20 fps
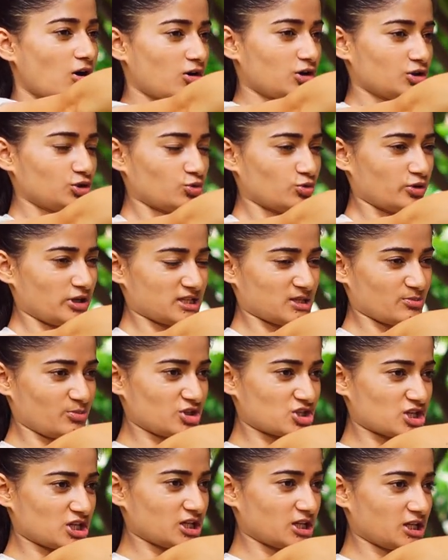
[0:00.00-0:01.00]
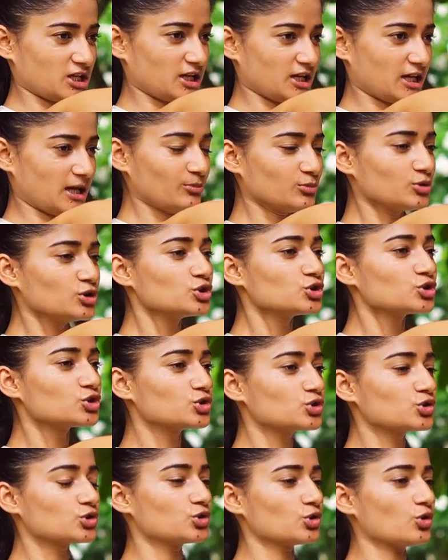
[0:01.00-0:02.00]
और थोड़ा सा पीछे करेंगे आप
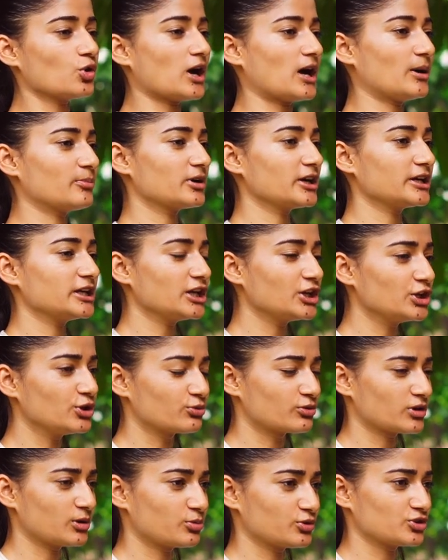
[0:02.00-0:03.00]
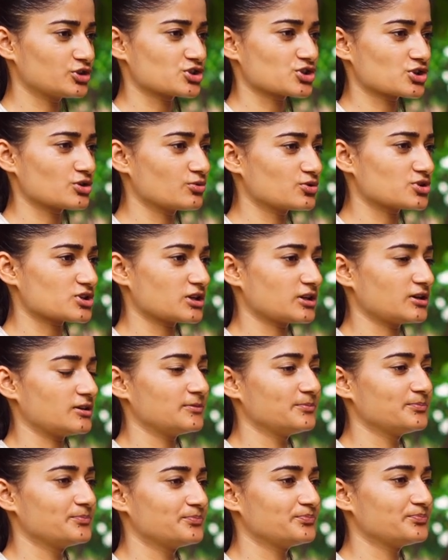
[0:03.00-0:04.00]
तो आपका ये न्यूट्रल पोजिशन हो
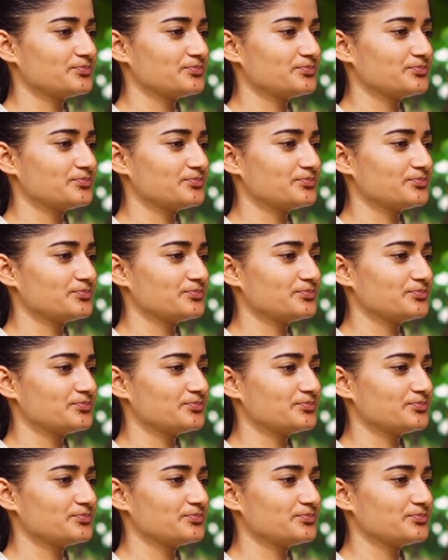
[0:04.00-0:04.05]
जाएगा